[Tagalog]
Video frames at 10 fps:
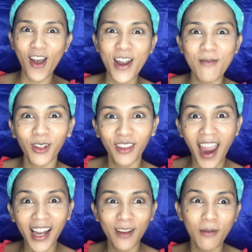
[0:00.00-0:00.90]
Lalo,
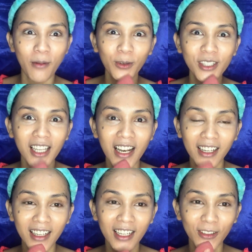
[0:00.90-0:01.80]
limuday, di ba? Unsa
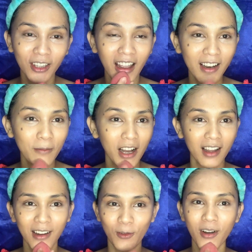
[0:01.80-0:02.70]
na yung nilimutan ng
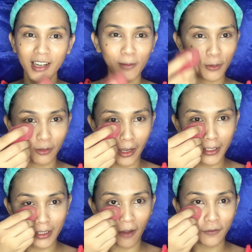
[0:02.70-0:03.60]
mga, oh, limuday,
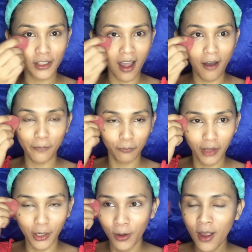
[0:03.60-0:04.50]
stuff, staff,
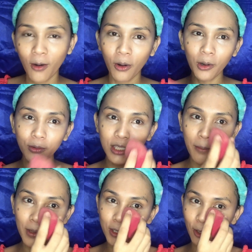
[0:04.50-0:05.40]
limuday. Hala,
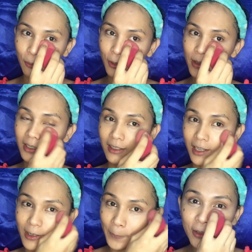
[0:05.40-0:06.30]
unsam ni siya, uy.
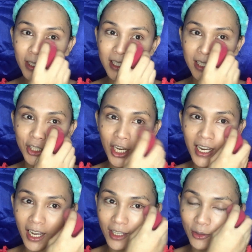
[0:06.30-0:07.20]
Nindot kay siya
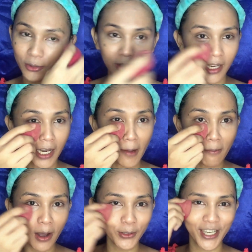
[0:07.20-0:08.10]
chika, do.
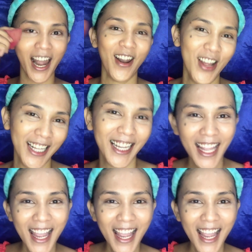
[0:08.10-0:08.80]
Sinamaw, charot.